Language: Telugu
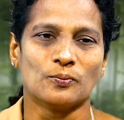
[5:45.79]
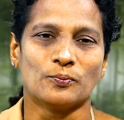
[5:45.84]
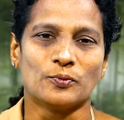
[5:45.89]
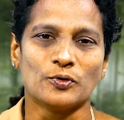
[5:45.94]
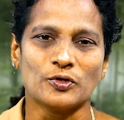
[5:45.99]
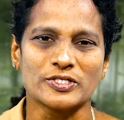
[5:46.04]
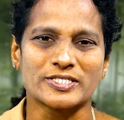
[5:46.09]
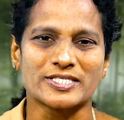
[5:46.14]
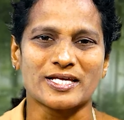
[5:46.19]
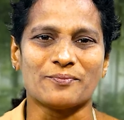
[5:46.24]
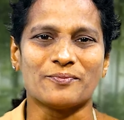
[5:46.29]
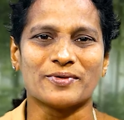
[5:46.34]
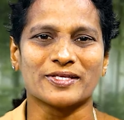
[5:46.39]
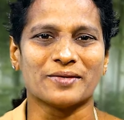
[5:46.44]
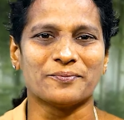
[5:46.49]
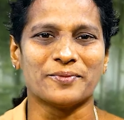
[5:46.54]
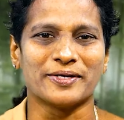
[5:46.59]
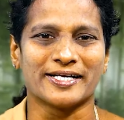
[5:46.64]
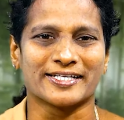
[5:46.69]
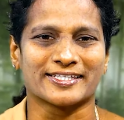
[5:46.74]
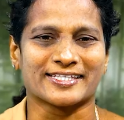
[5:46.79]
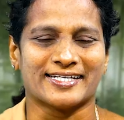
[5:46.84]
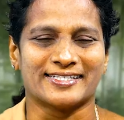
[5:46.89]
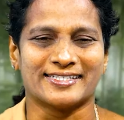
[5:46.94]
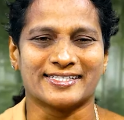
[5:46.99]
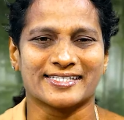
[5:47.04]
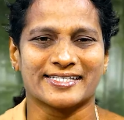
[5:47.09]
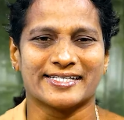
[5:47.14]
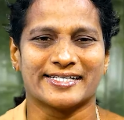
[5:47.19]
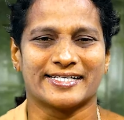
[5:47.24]
భూ సంబంధమైన
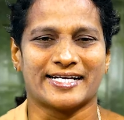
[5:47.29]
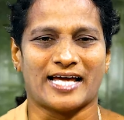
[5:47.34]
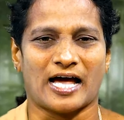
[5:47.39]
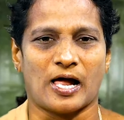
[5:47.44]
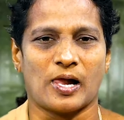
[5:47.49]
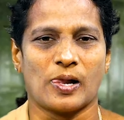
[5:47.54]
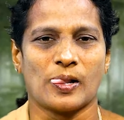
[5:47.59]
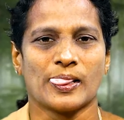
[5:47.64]
తండ్రి అయినా